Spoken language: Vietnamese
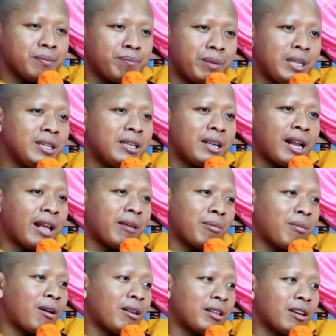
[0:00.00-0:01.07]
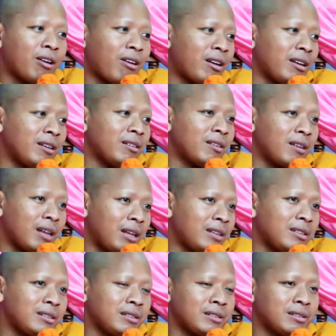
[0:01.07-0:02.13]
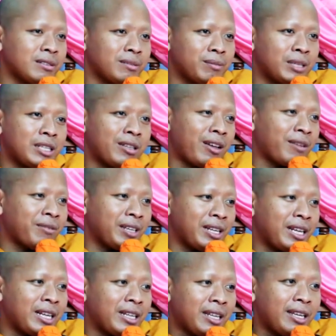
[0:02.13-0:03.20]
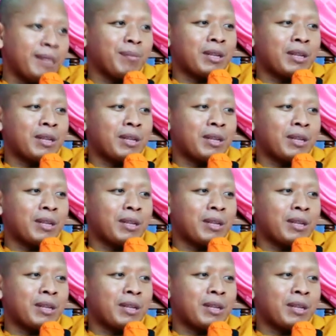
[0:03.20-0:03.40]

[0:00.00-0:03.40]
pe khá bỏ từng on nữa còn nơi mình toàn vì nè thế